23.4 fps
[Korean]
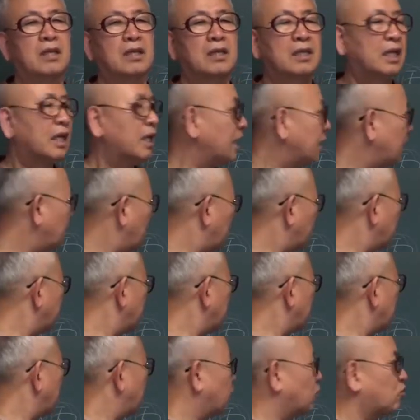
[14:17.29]

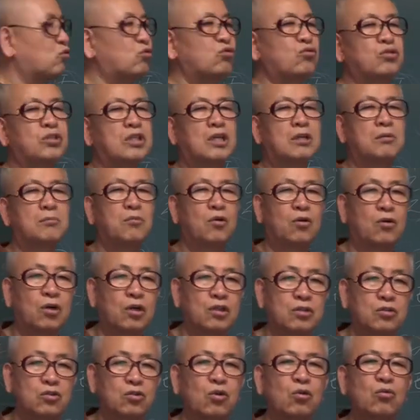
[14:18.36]
개갑이라고 하는
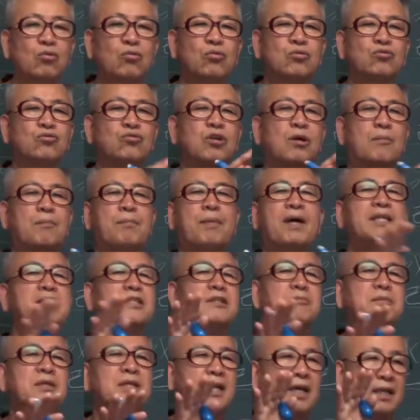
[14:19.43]
수생목은 토국수가
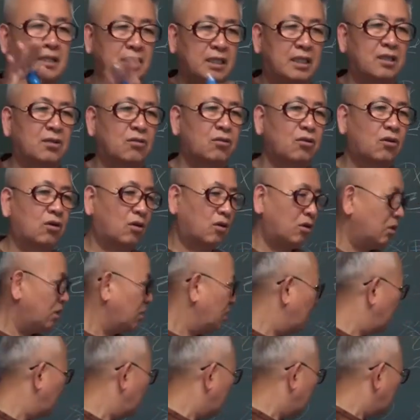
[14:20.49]
빠지면 안 되고
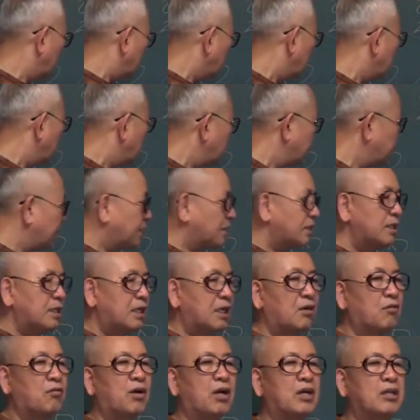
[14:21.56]

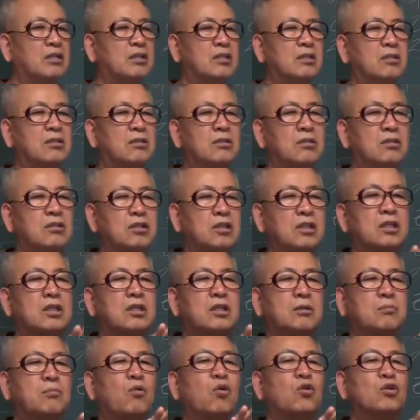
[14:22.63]
을병이라고 하는
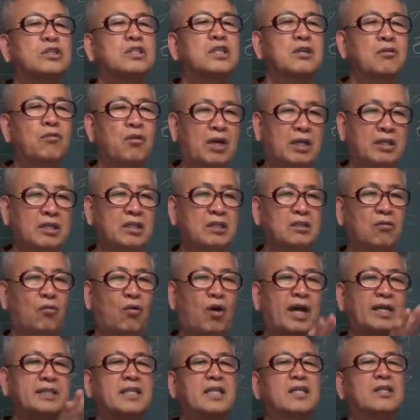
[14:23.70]
이 목생화는
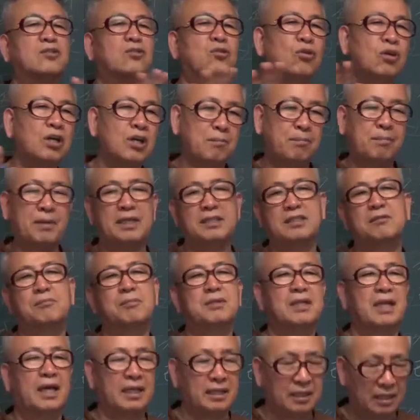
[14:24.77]
화생토가
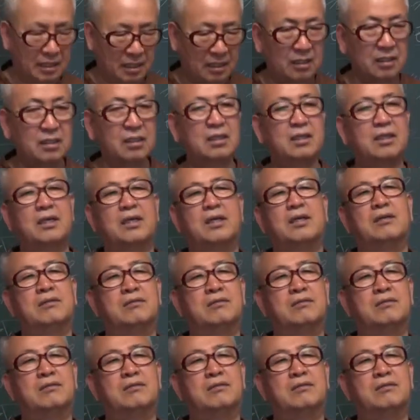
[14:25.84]
빠지면 안 되는 거예요.